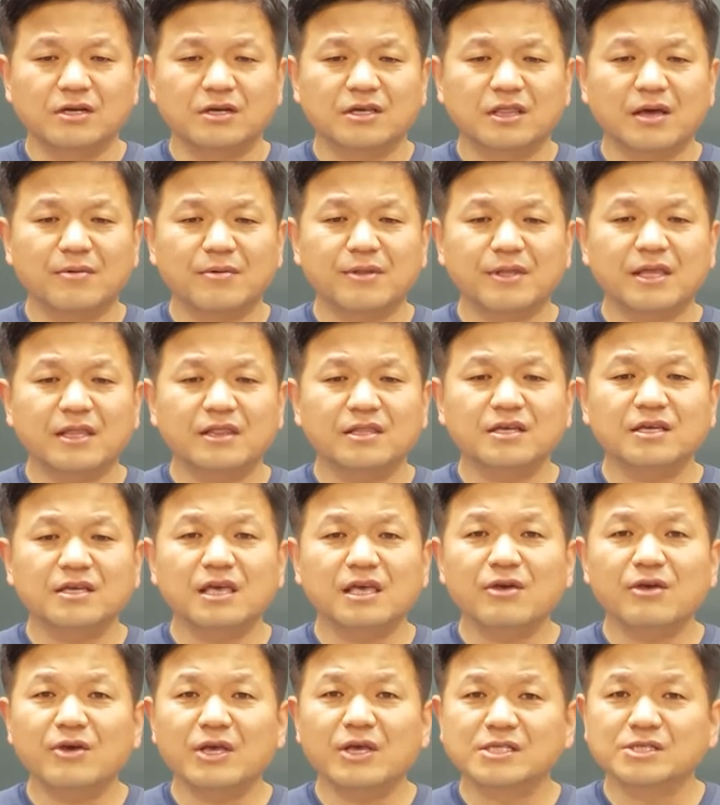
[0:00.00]
그 다음에 이제
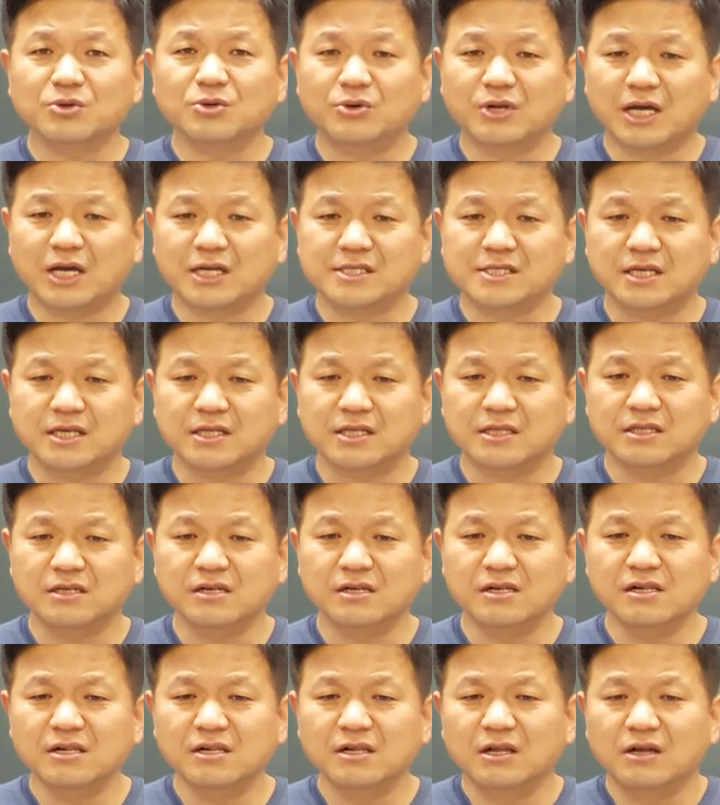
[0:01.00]
특히 해외에서 온
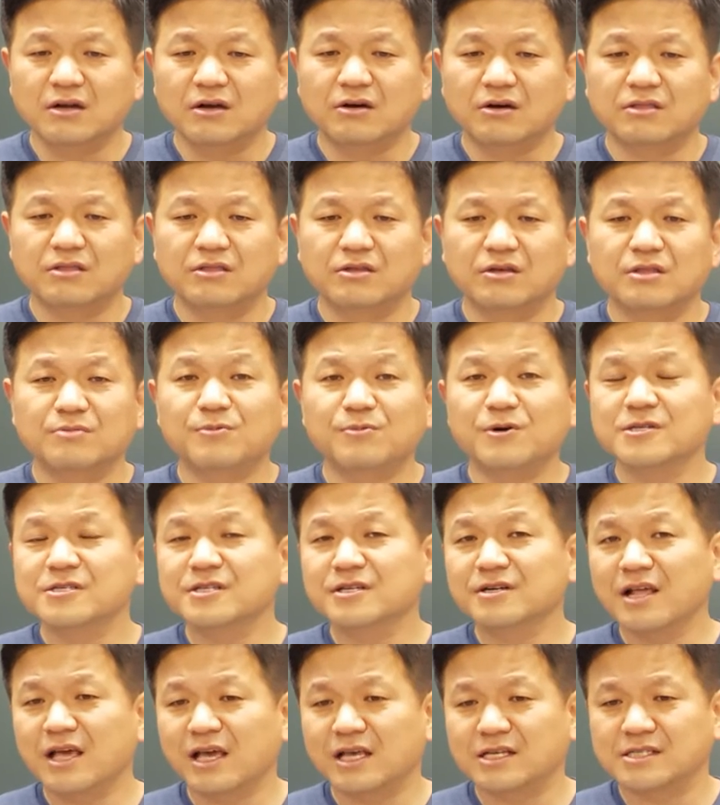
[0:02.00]
학생들 어떤
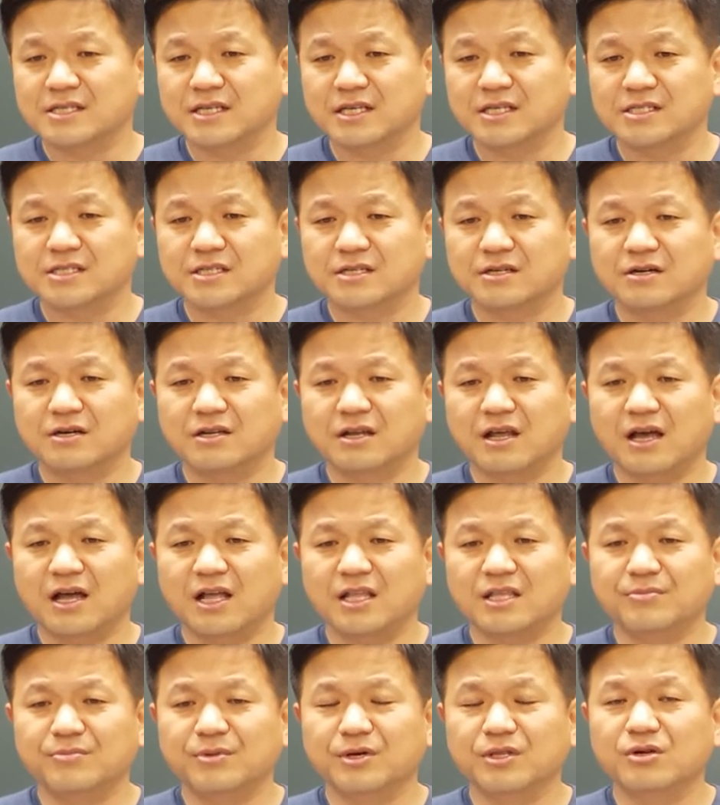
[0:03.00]
퍼스널 에세이 쓰거나
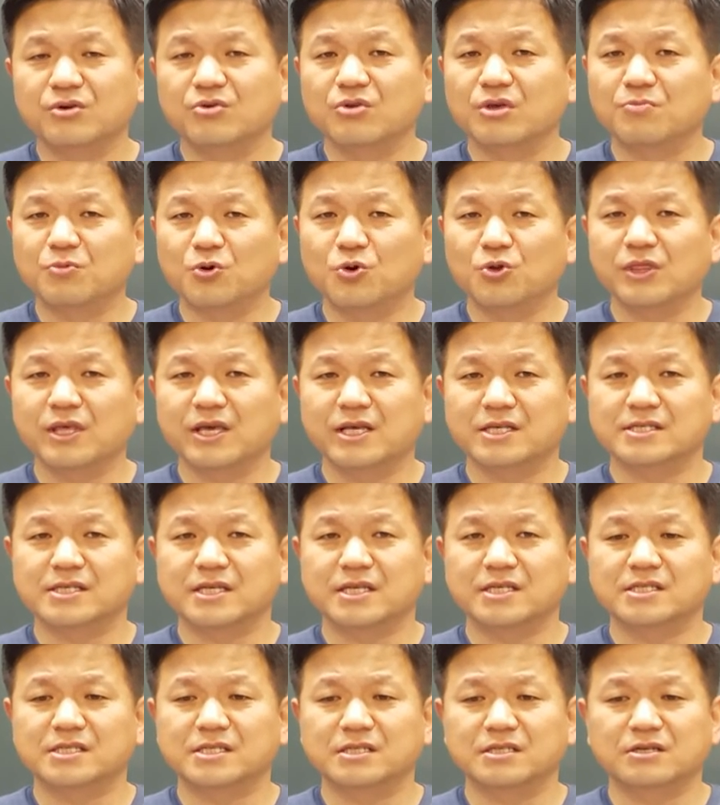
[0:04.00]
아니면 리포트
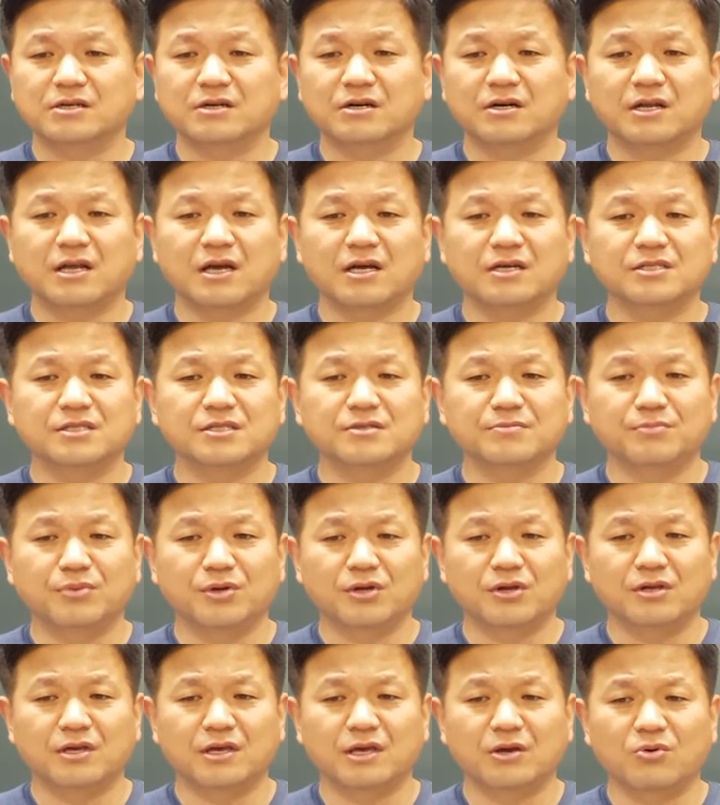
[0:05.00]
에세이 쓰는 거랑은 좀
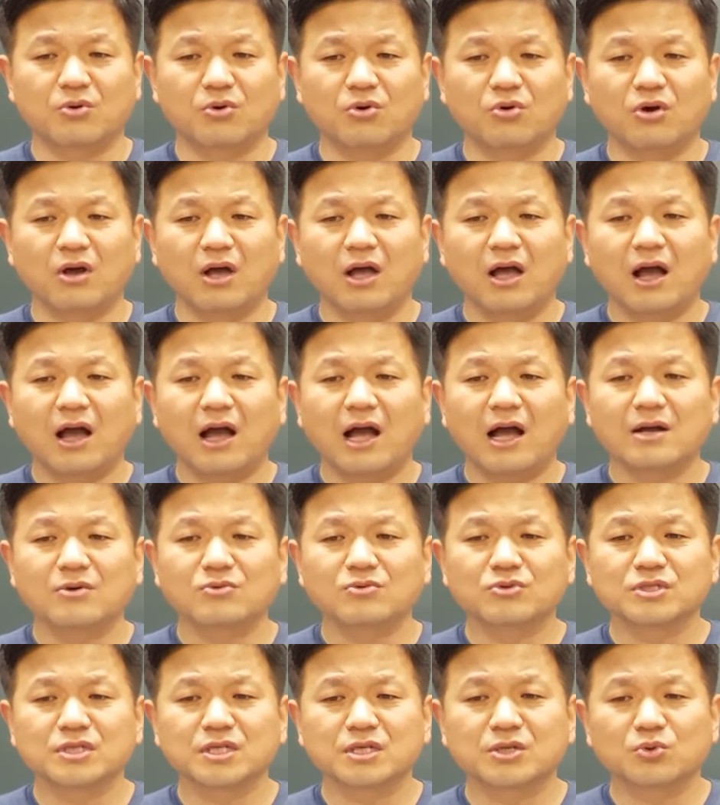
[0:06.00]
별개고
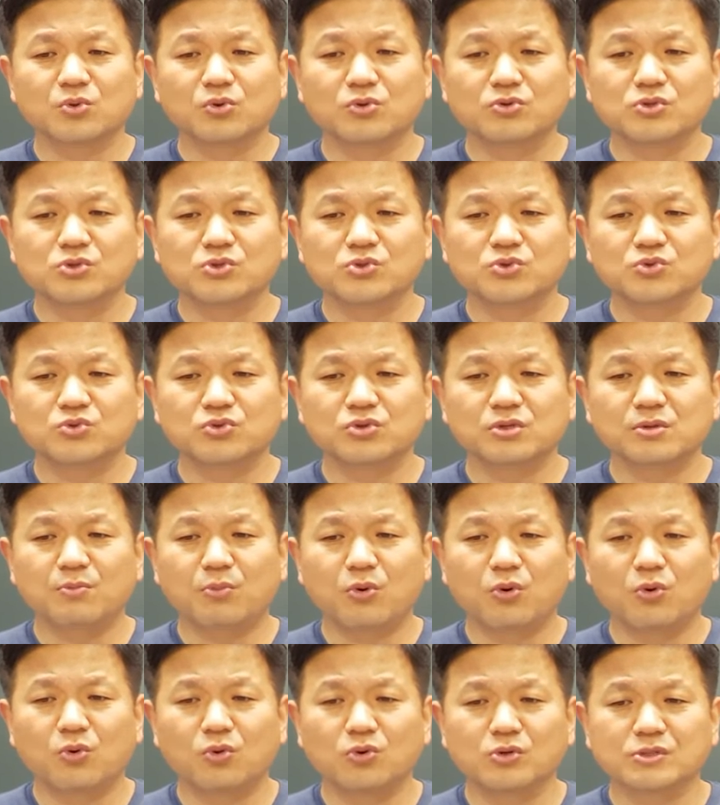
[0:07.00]
한국식 논술을
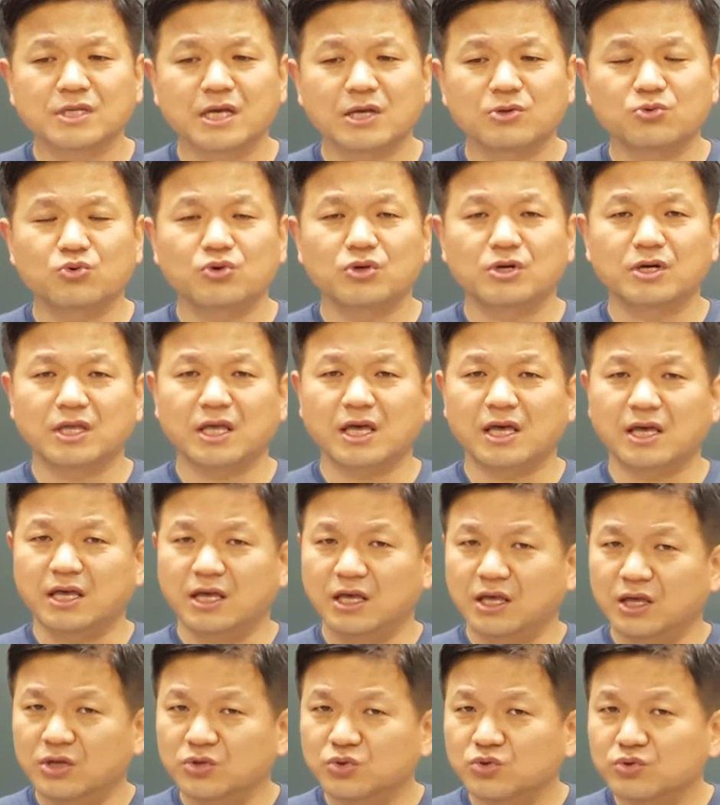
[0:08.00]
본고사 유형에
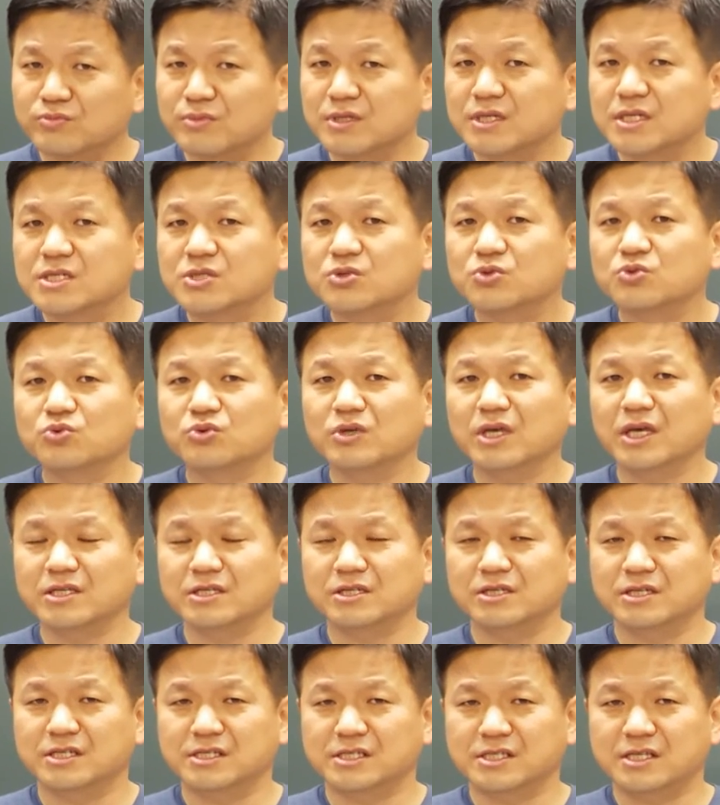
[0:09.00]
좀
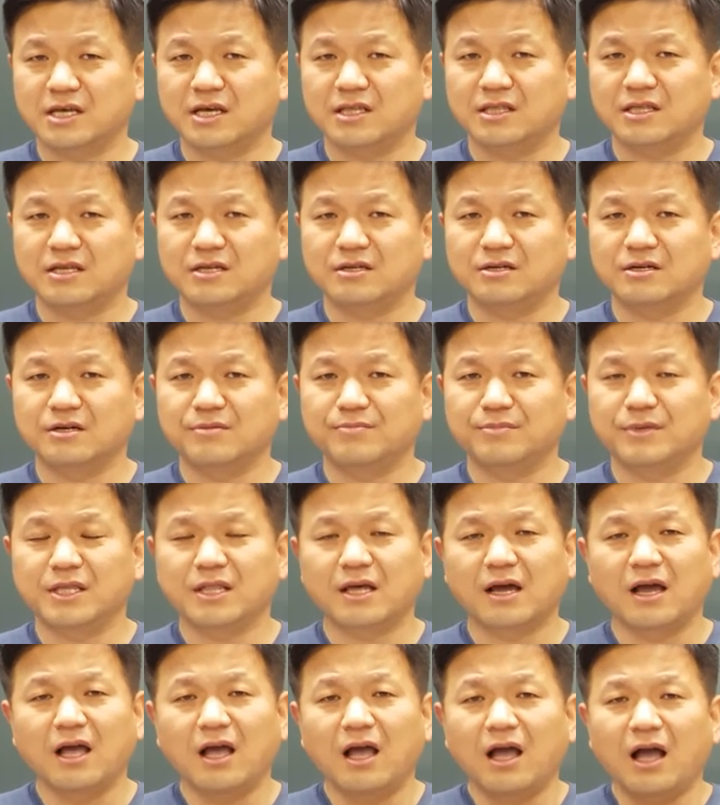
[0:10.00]
익숙해져 있어야 되는
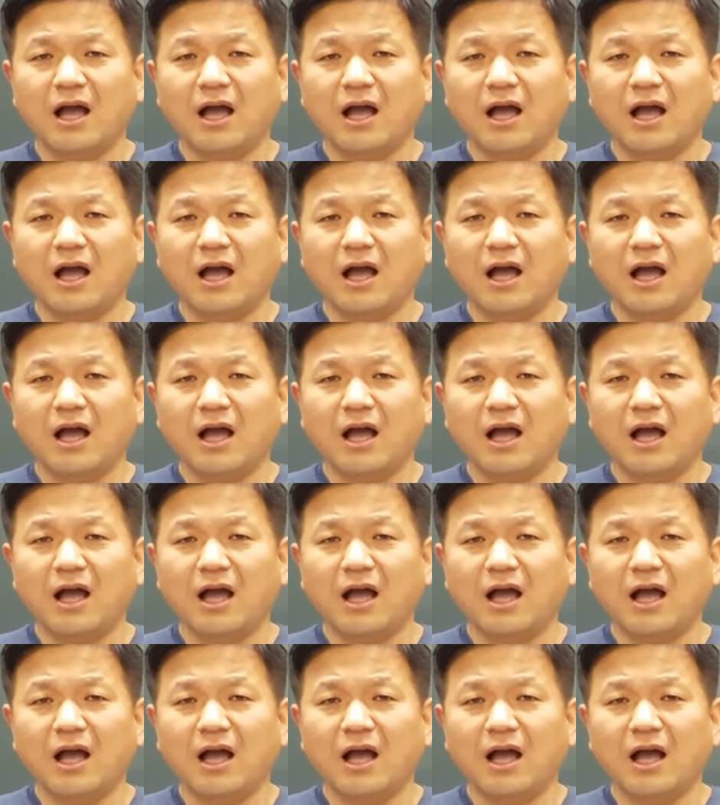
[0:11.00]
겁니다.